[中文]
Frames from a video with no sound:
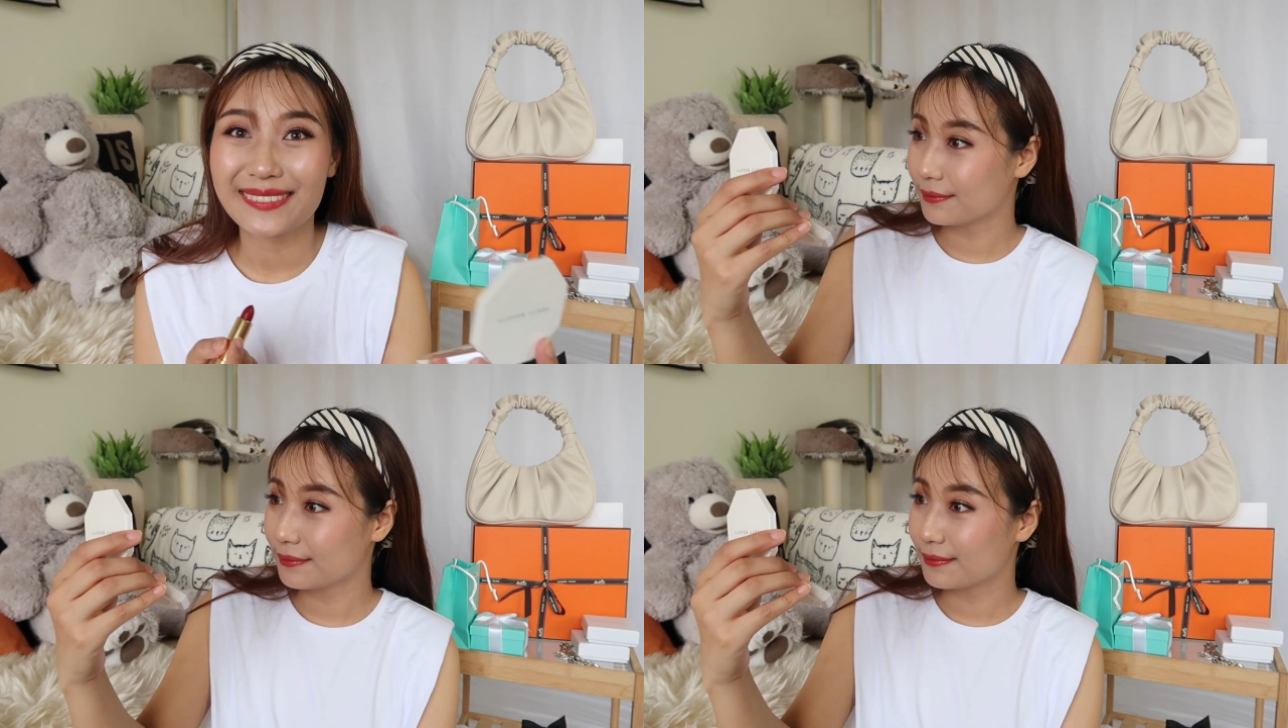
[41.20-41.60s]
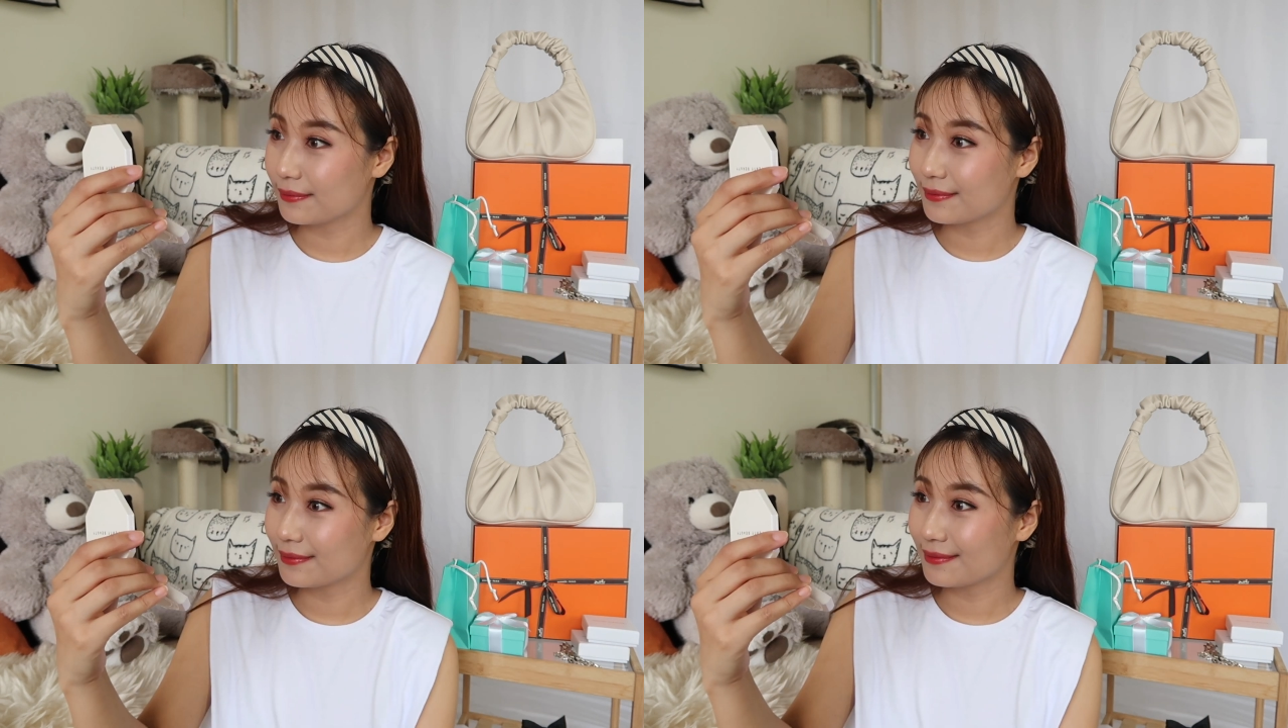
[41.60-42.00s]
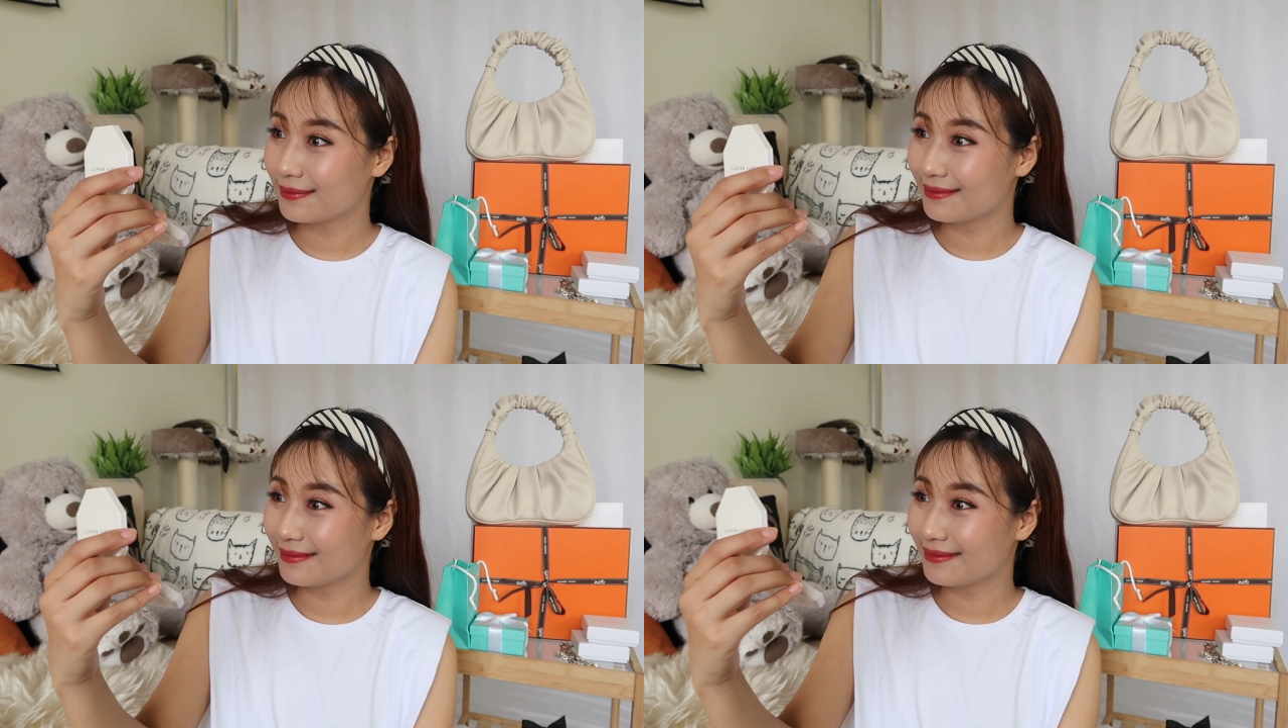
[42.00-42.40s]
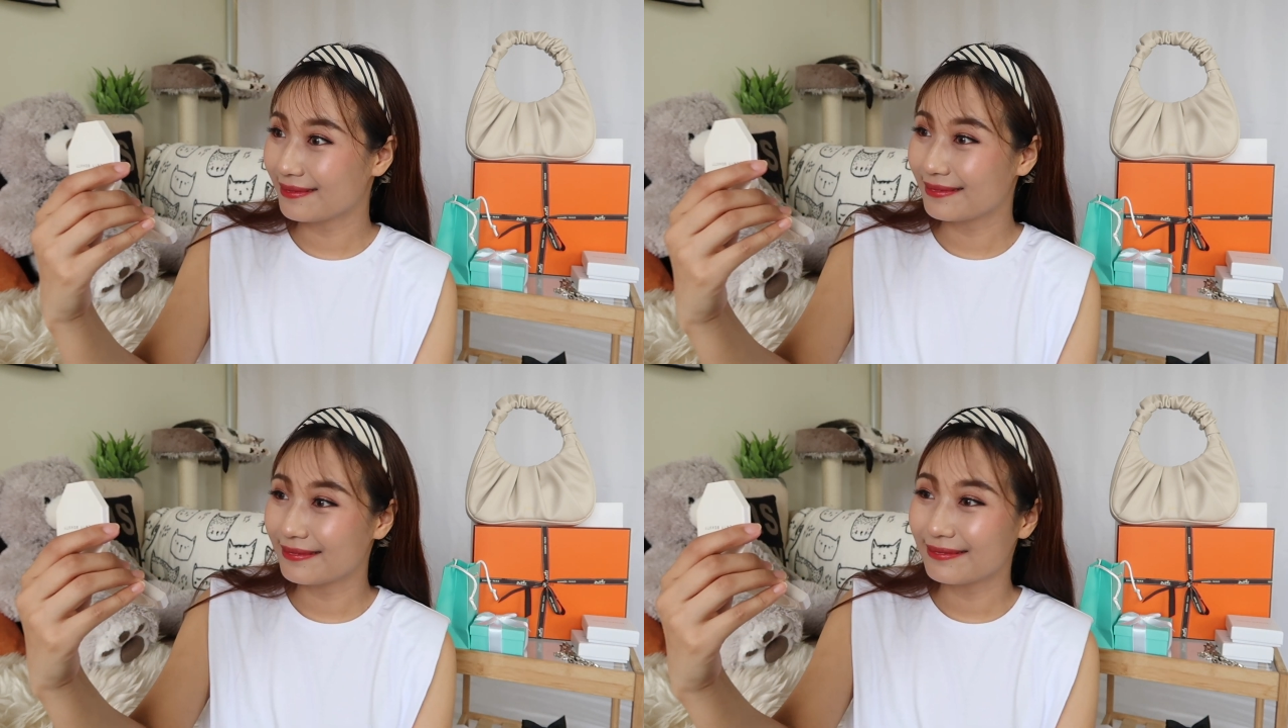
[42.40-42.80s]
哇塞，我觉得很好
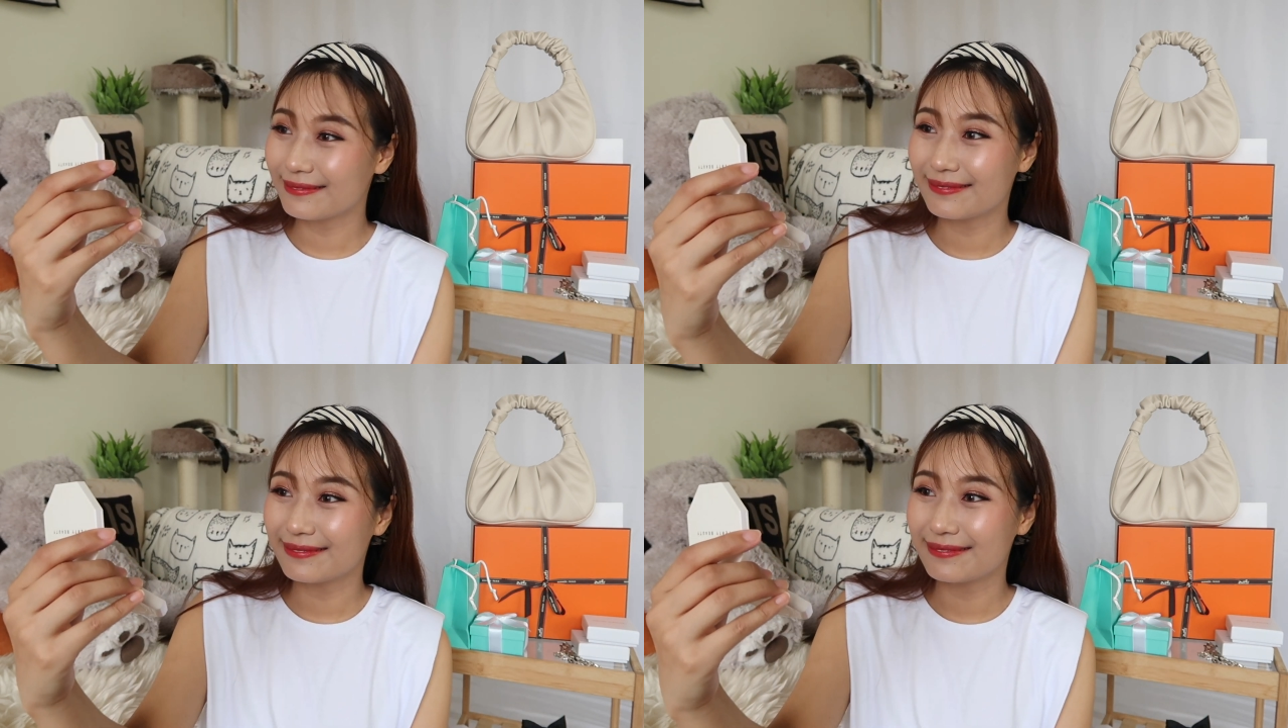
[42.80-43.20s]
看哎！